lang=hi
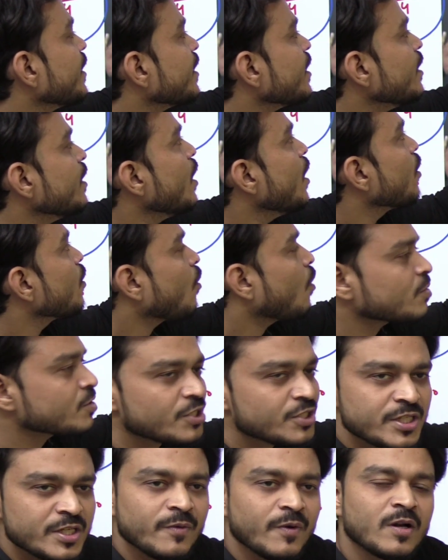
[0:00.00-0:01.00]
भाई कि कॉड
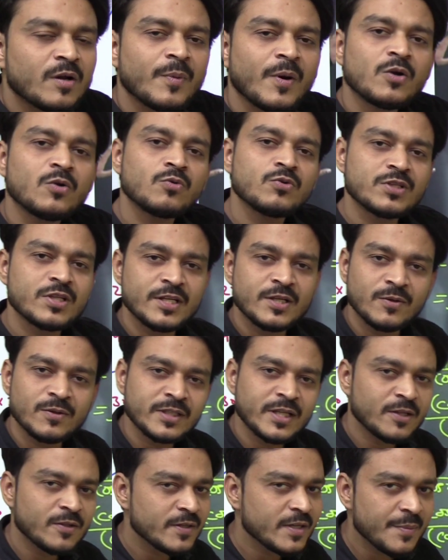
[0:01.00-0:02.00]
सिक्सटी वन अपॉन रूट थ्री
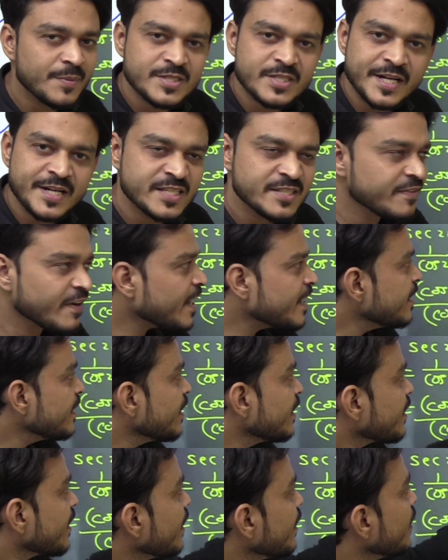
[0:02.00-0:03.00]
होता है तो ये भी सेटिस्फाई
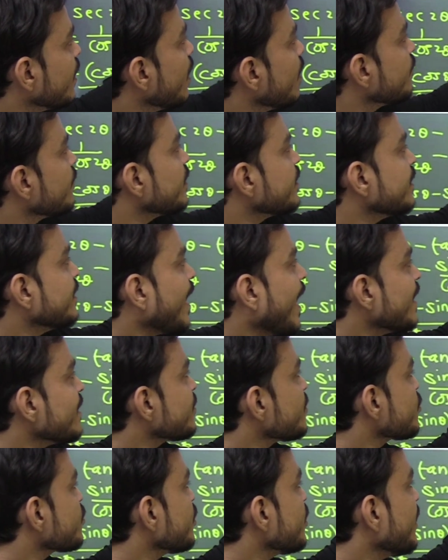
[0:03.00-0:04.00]
नहीं कर रहा है फिर
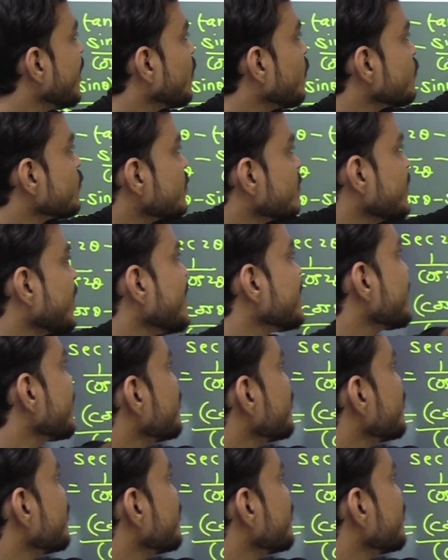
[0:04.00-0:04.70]
टेन सिक्सटी देख लो टेन